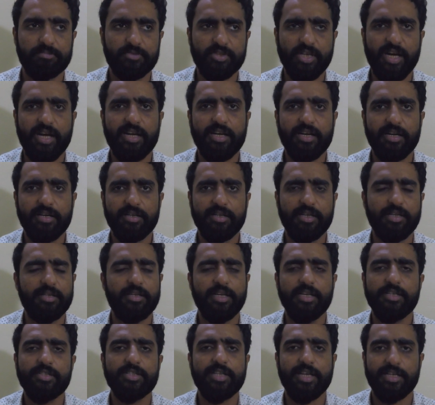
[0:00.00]
चार घंटे
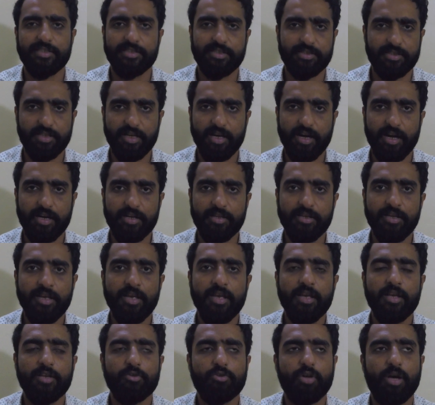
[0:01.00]
नहीं चला सकता गाड़ी
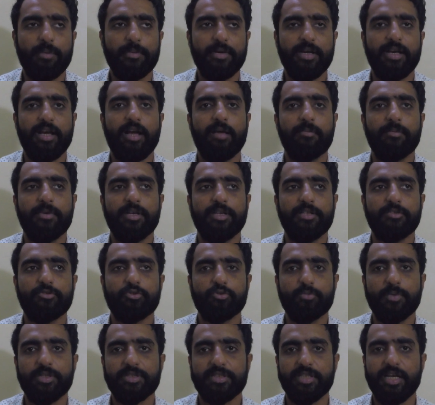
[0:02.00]
तो आप एक काम करें
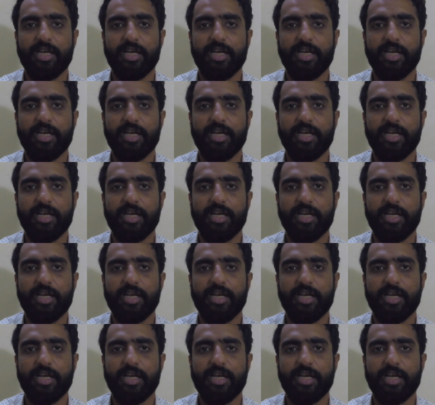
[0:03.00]
सुबह